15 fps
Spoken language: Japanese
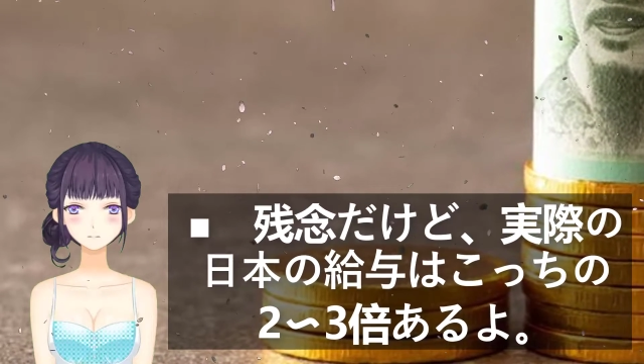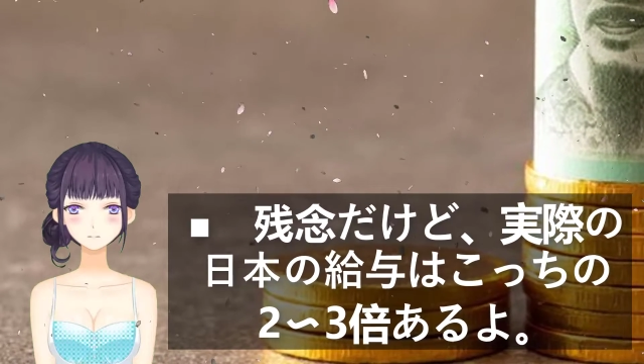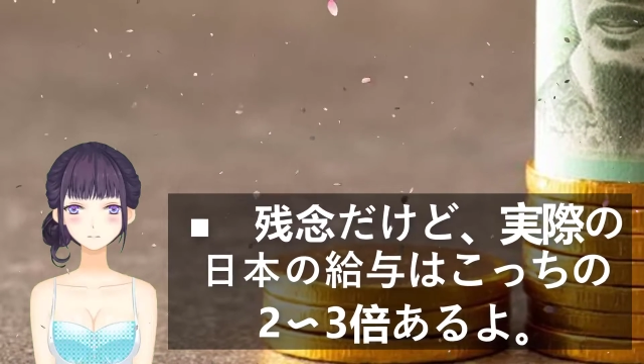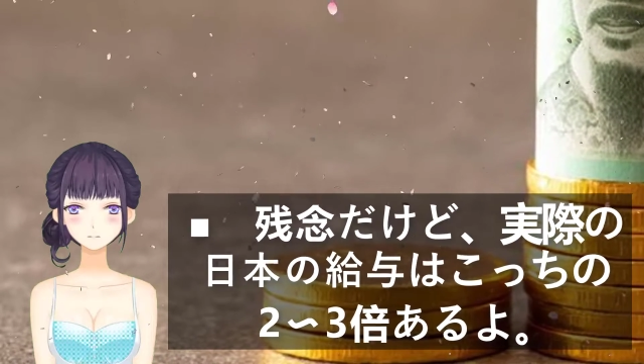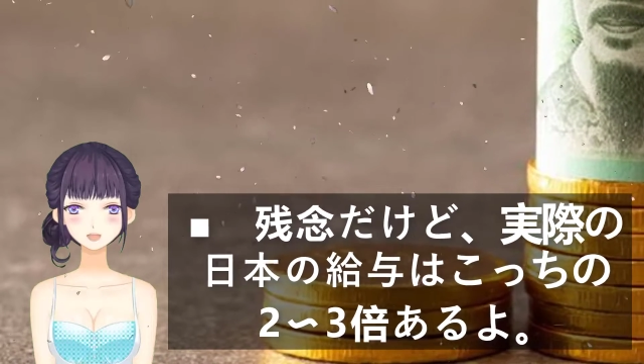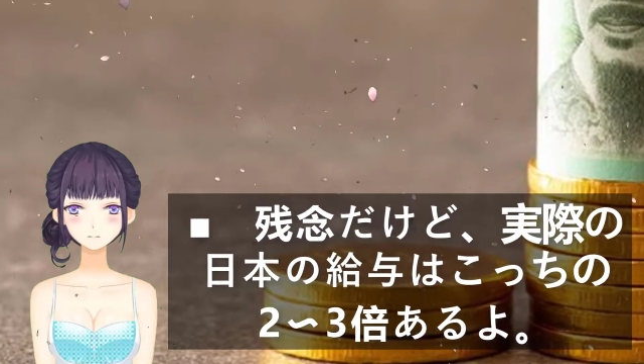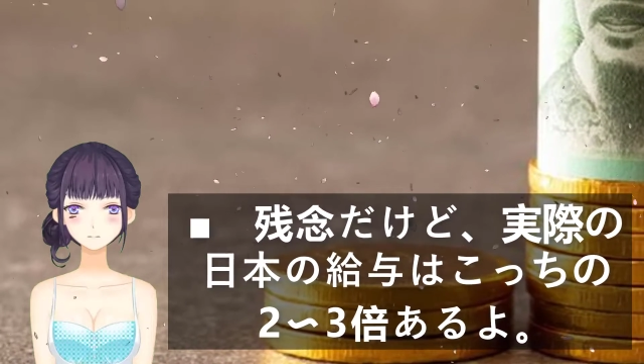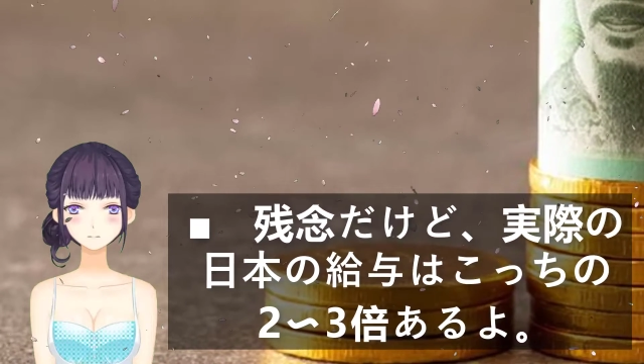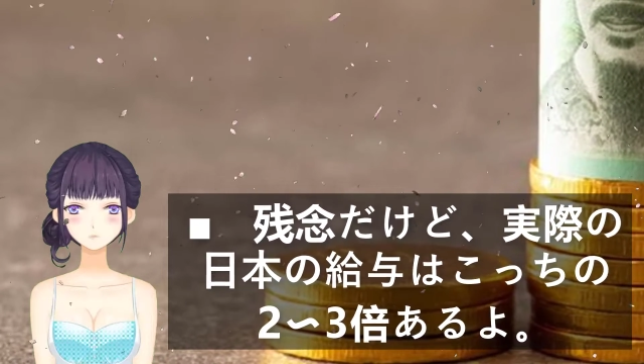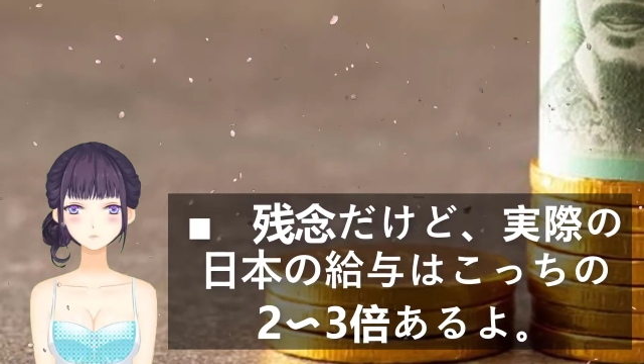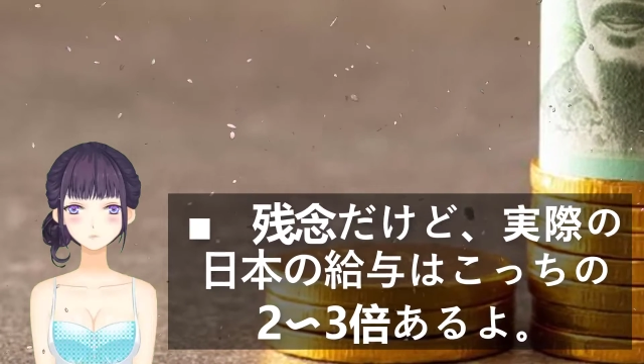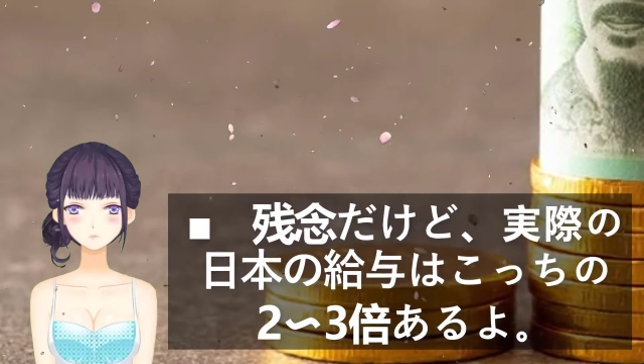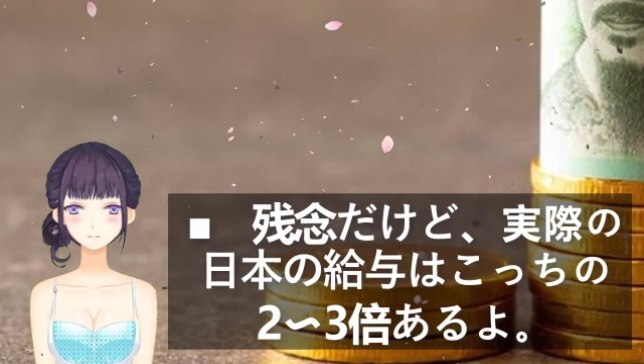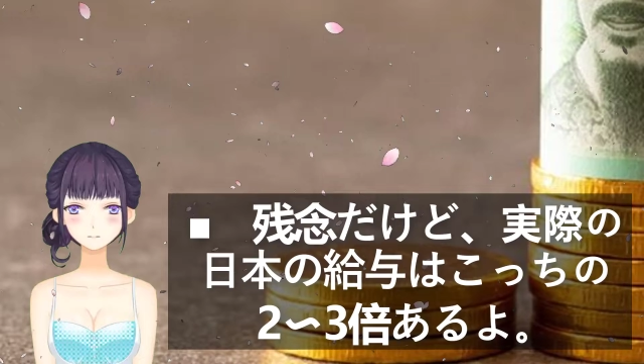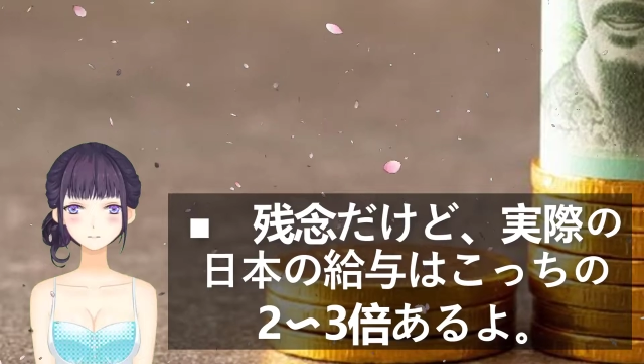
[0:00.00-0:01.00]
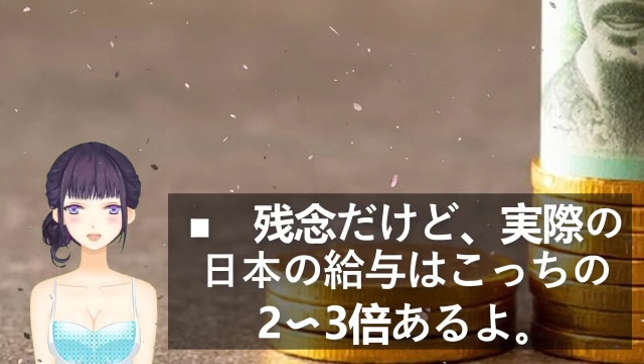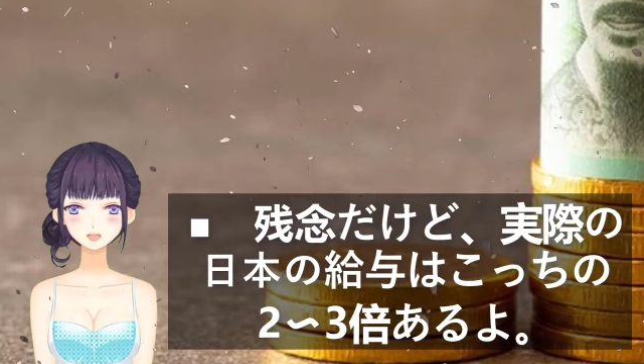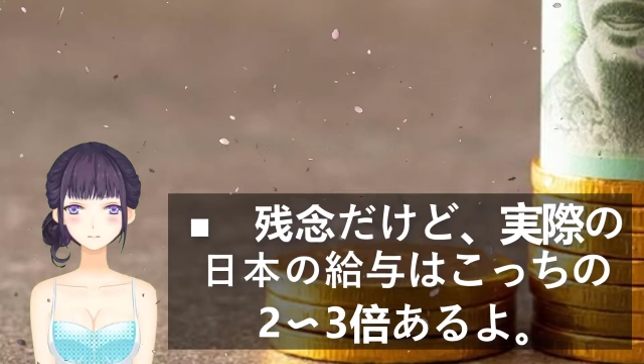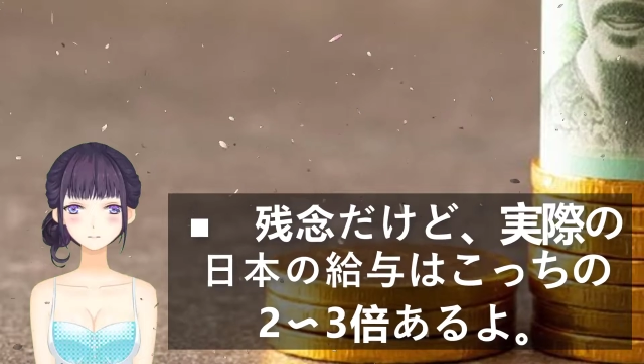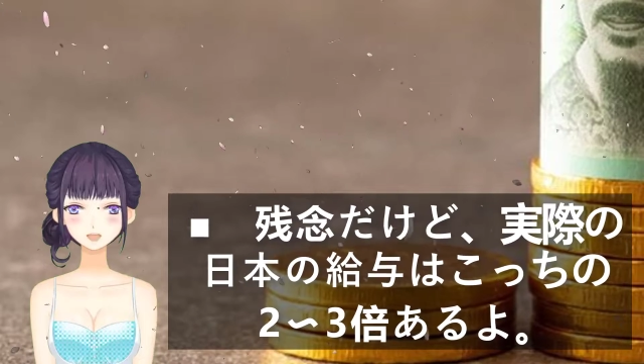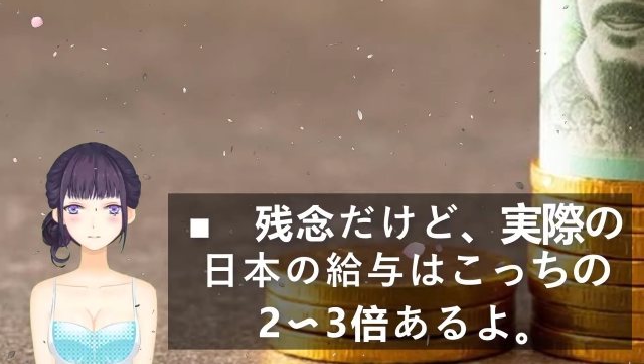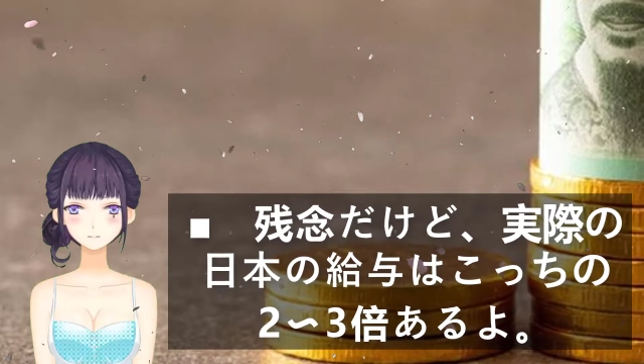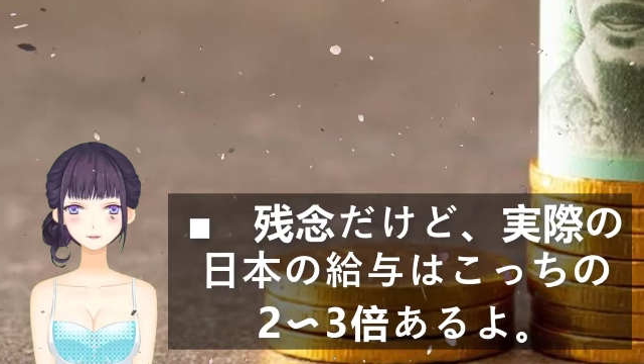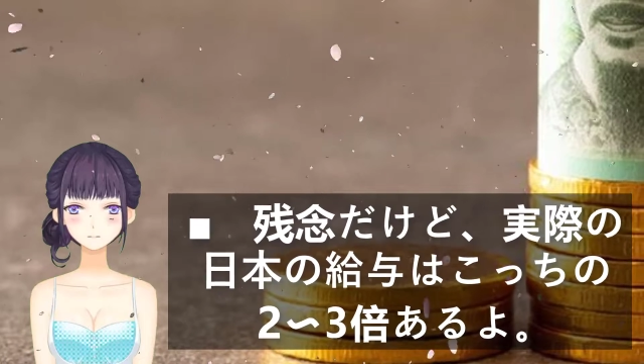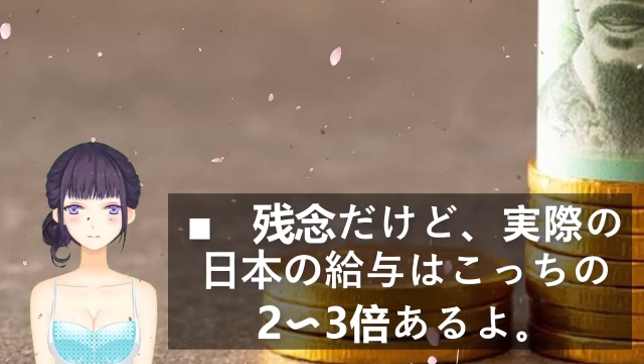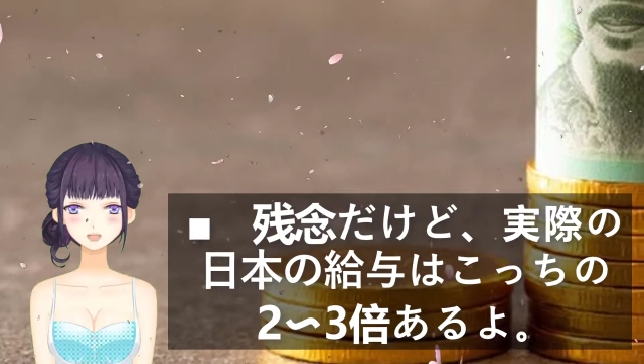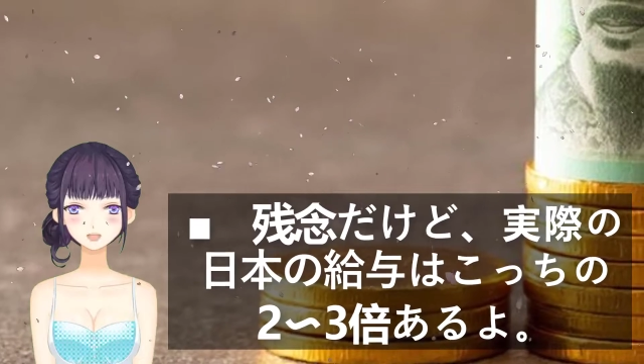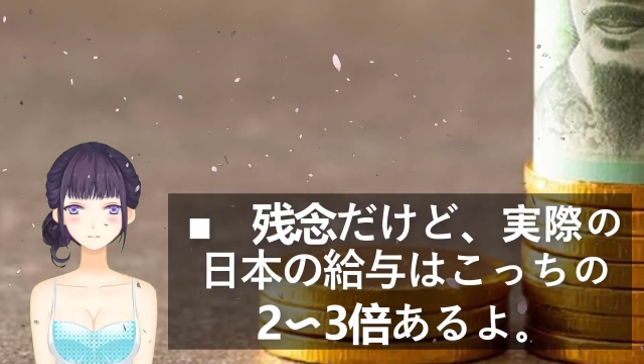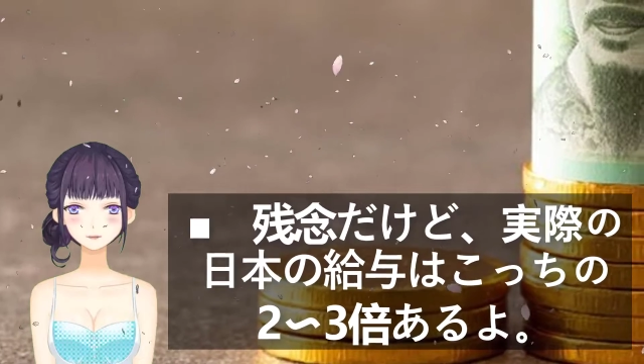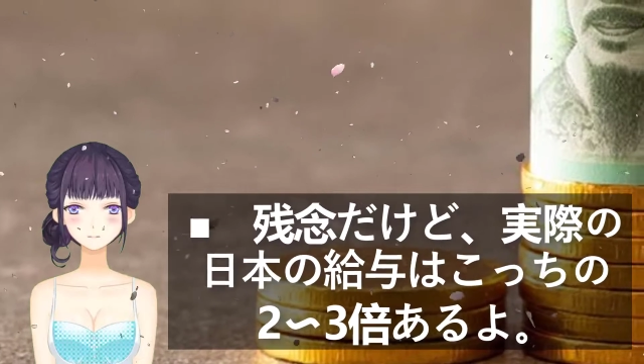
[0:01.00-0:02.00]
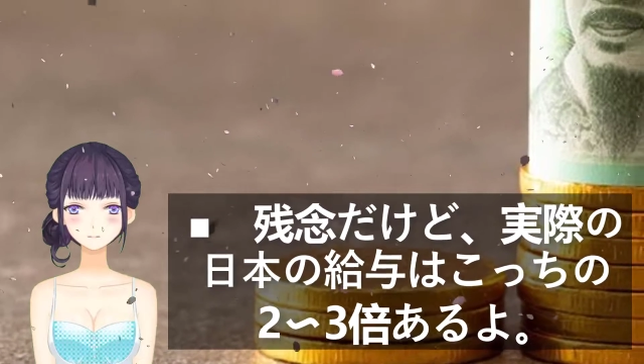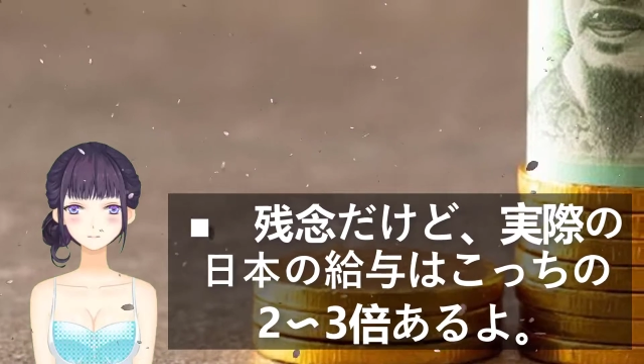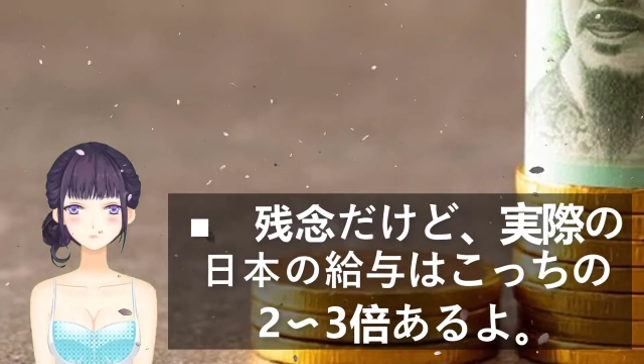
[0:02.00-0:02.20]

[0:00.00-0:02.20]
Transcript: 高齢社会で生産年齢人口